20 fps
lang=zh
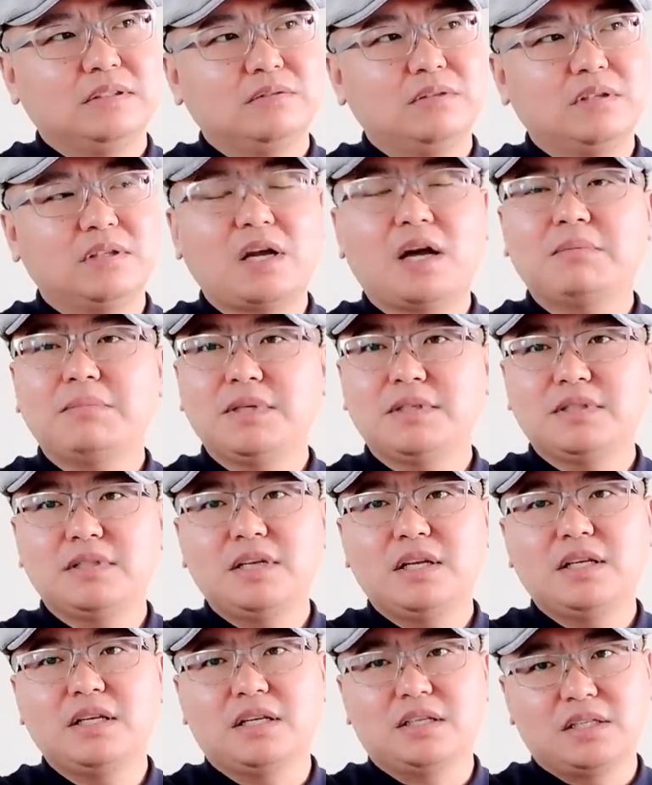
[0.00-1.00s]
所以他们之
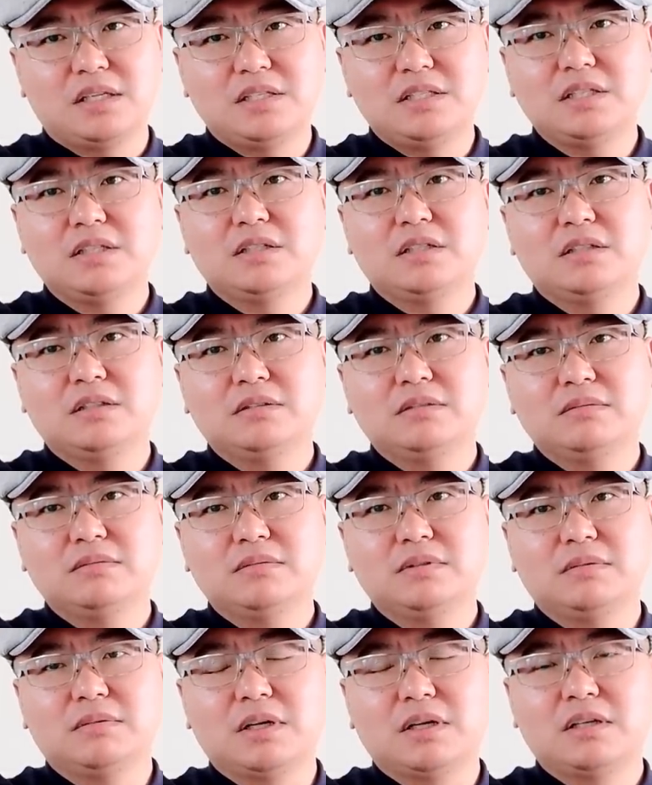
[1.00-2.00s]
间也在竞争，
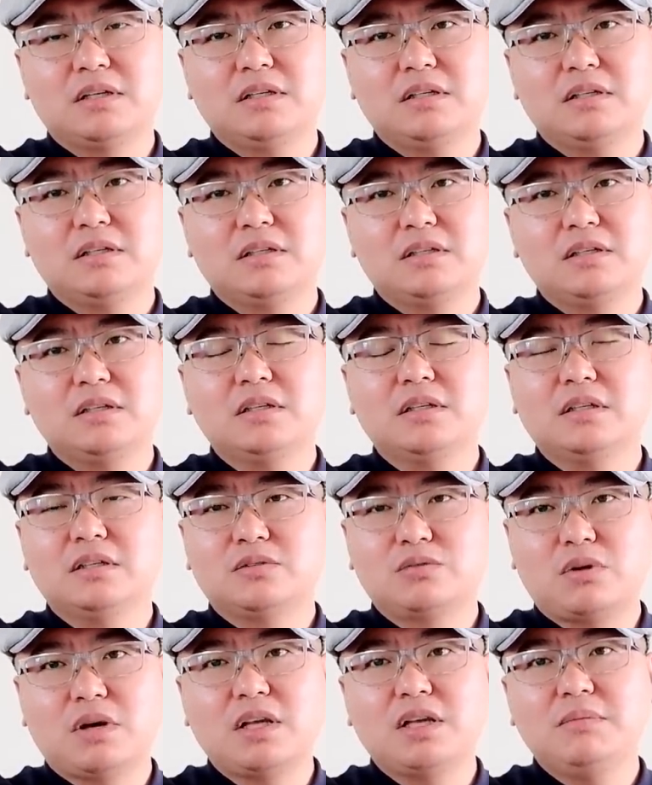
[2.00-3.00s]
对吧？各个各个
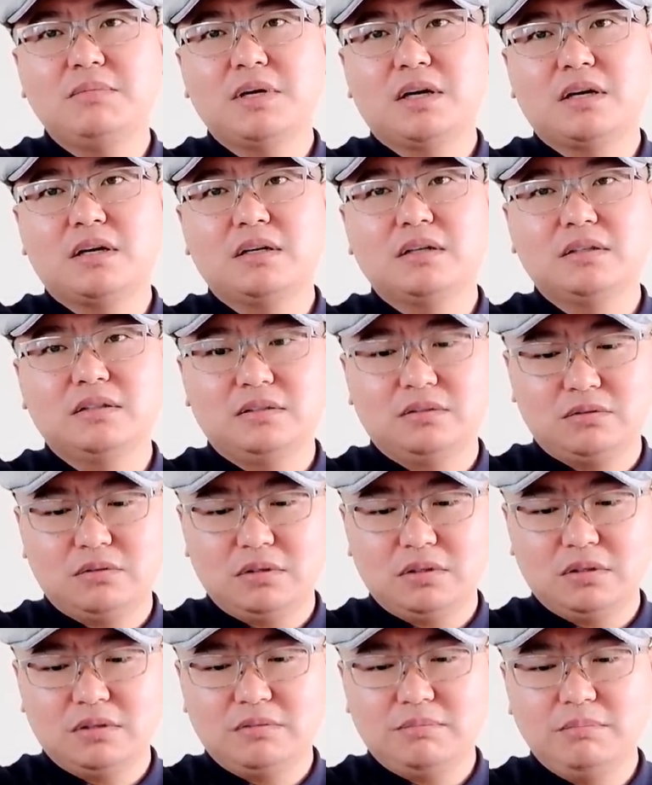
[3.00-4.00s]
抓一面儿。你
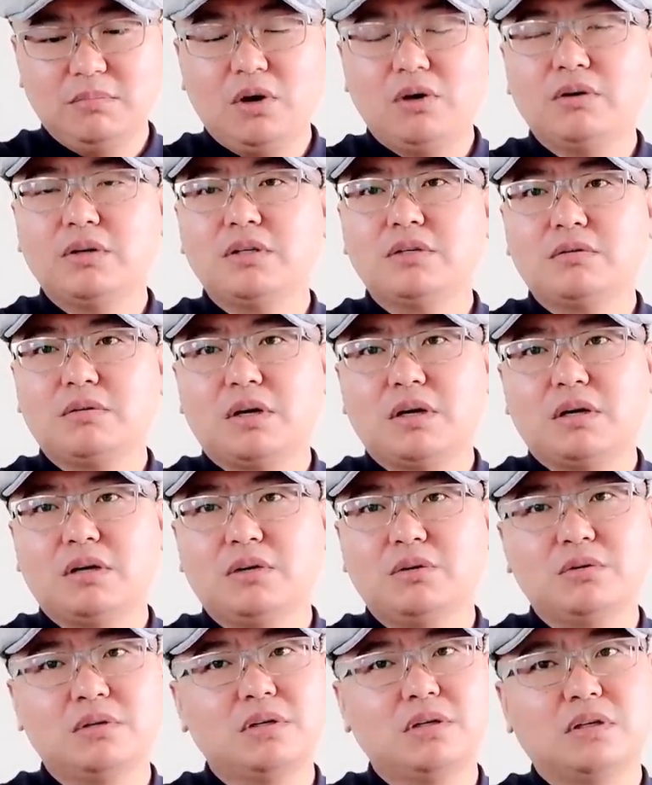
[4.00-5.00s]
说贸易这块儿，
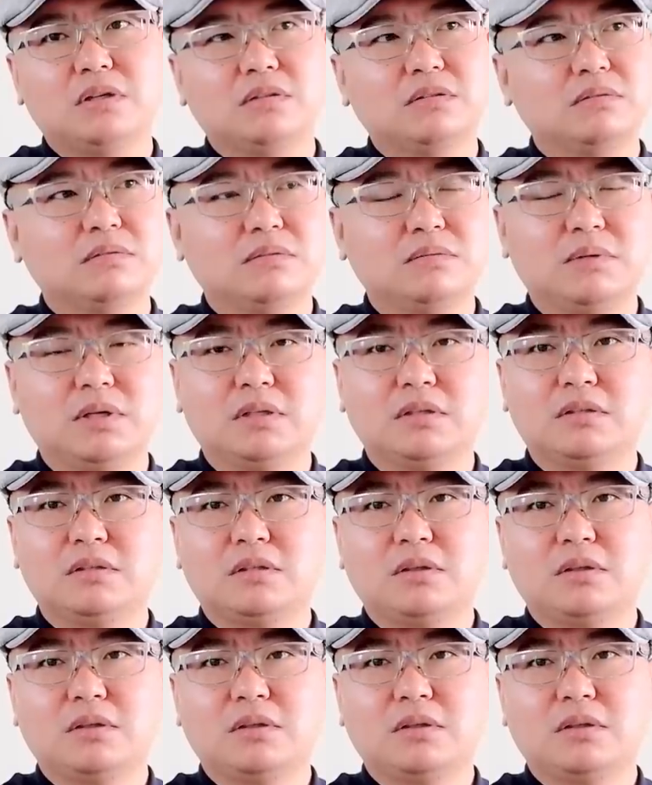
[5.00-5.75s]
刘贺是吧？